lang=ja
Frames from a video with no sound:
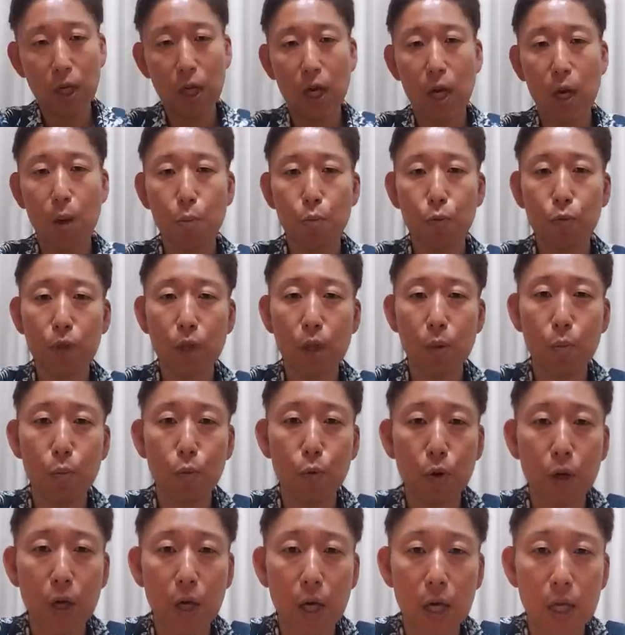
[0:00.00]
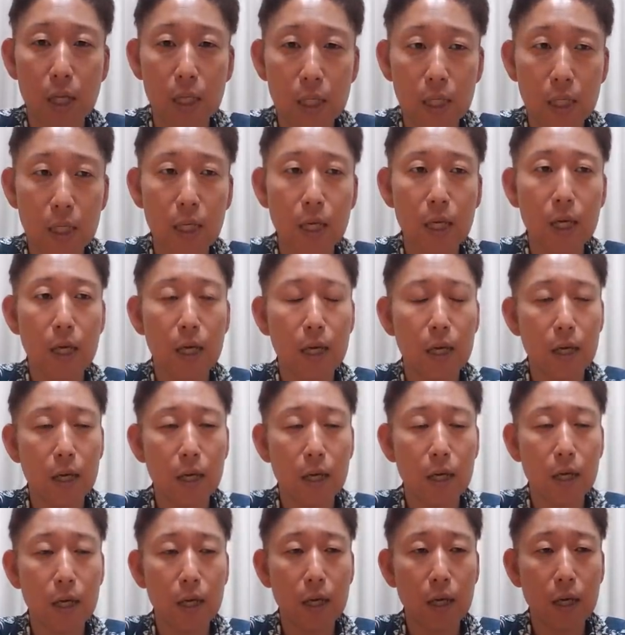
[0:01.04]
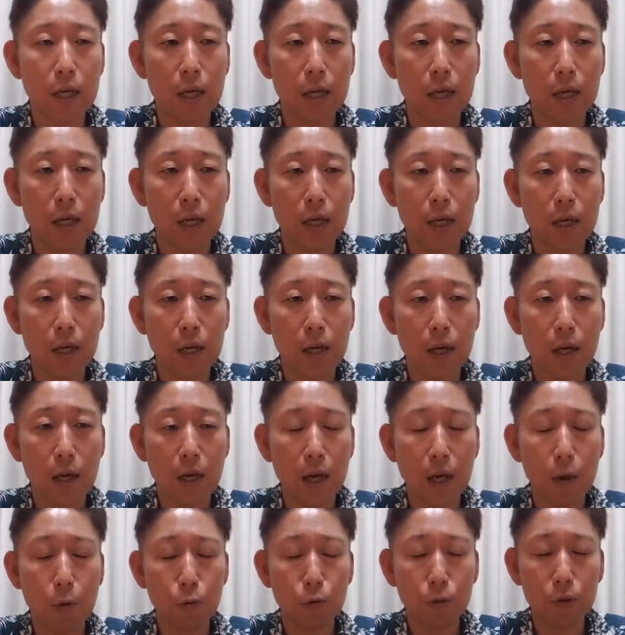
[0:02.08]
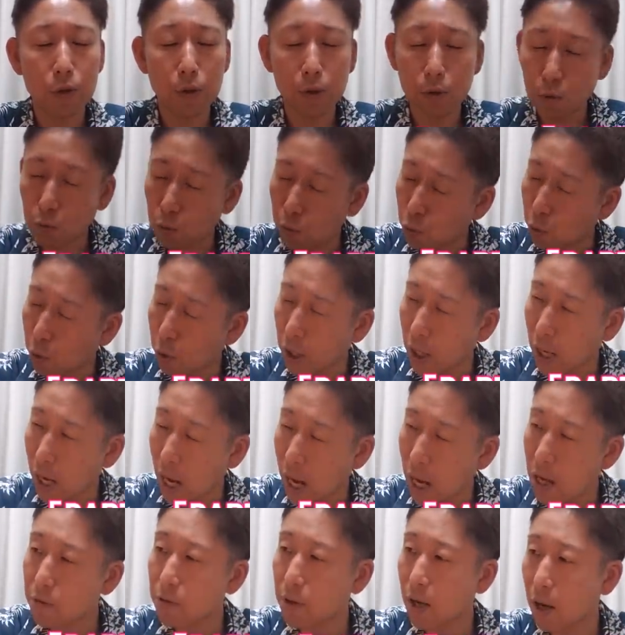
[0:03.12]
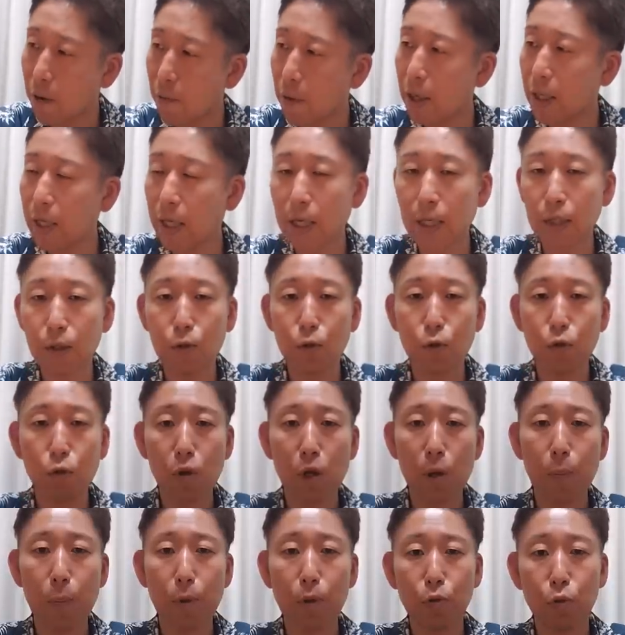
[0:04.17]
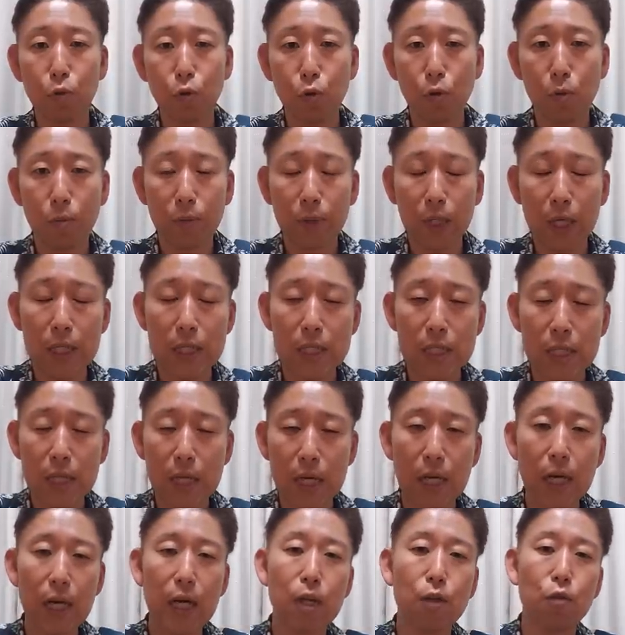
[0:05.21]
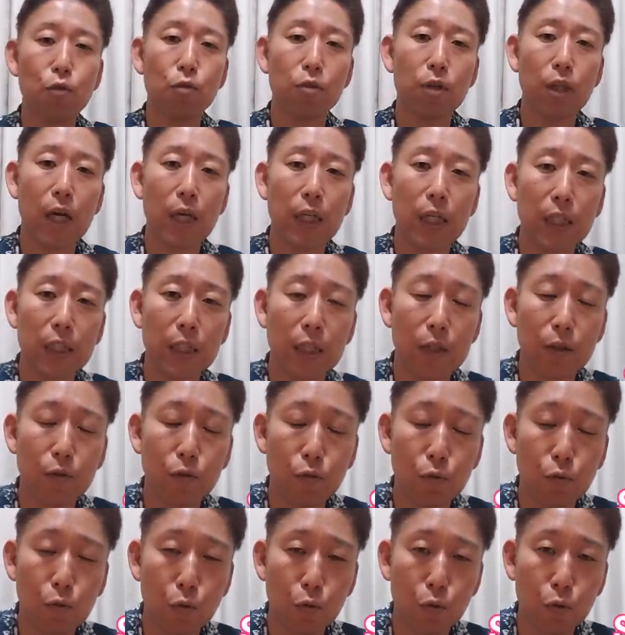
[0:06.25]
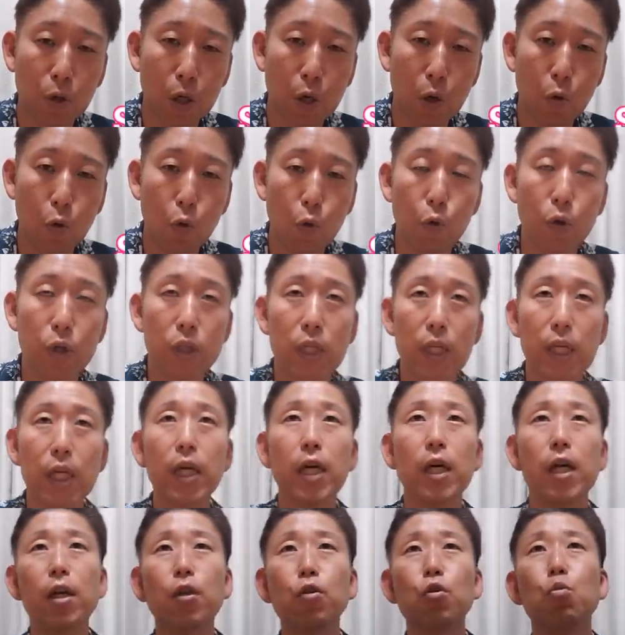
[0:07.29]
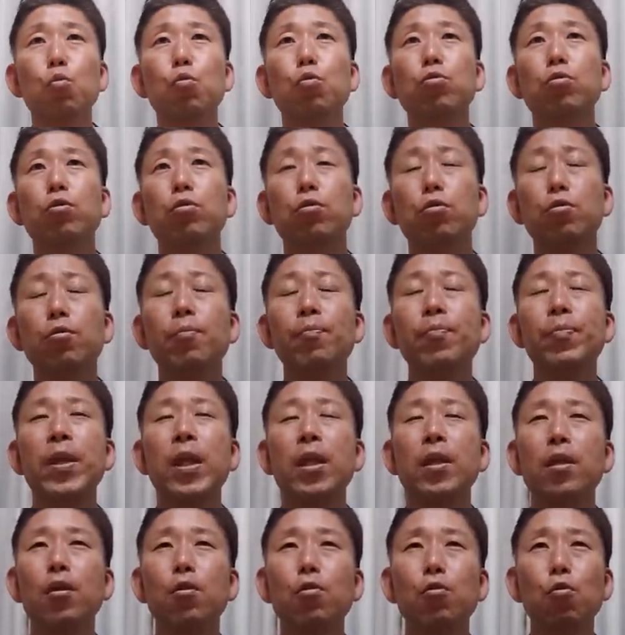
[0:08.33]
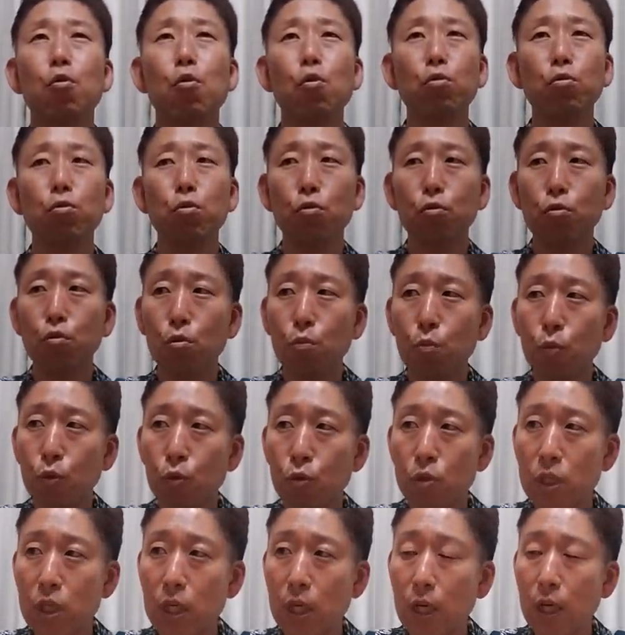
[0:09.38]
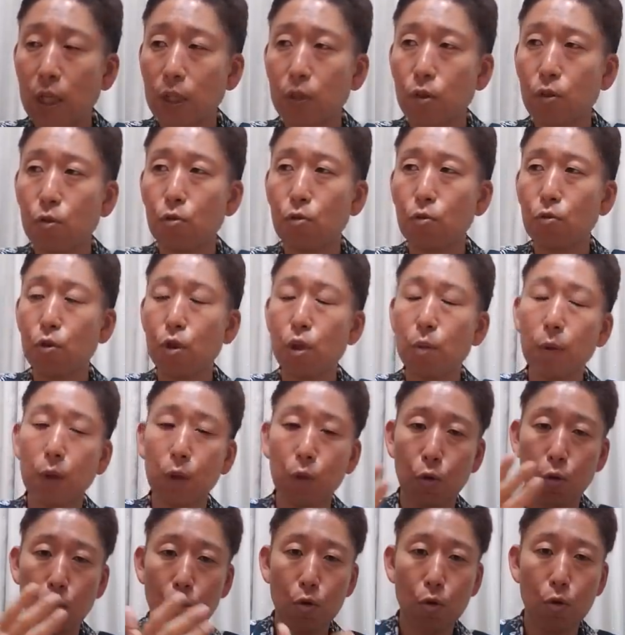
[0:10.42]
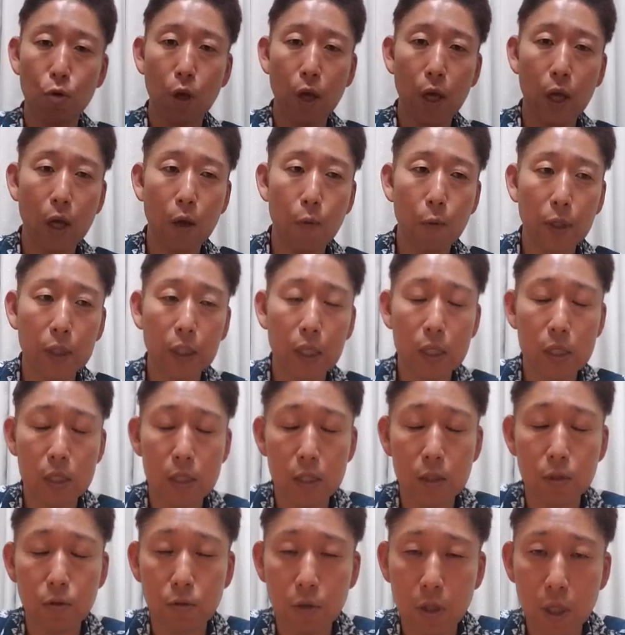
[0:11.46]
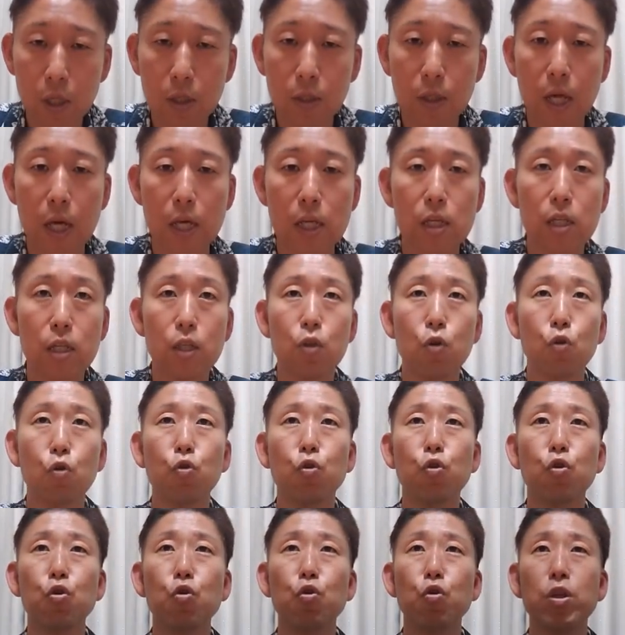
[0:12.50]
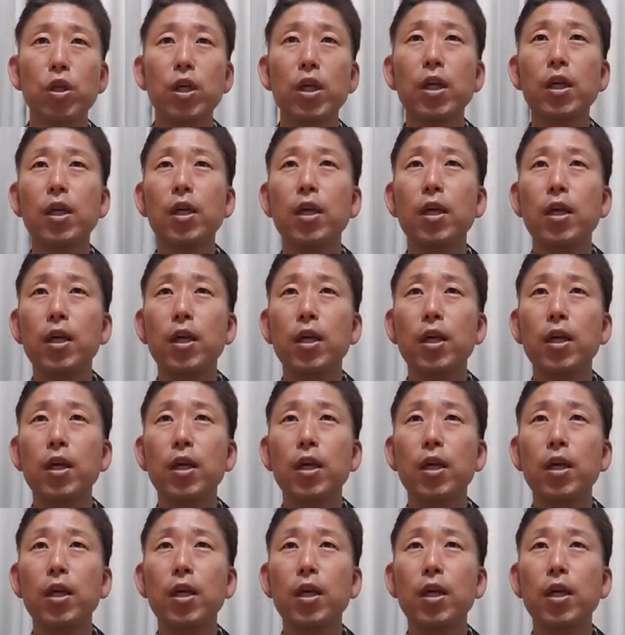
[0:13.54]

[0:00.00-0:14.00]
系アップテンポ系に、えー、声が合う合わないというのはやっぱりその立ち上がりの差だったりすることが多いんじゃないかなと思うんです。なので北斗くんもどちらかというと今の「えー、私」というね最新曲のように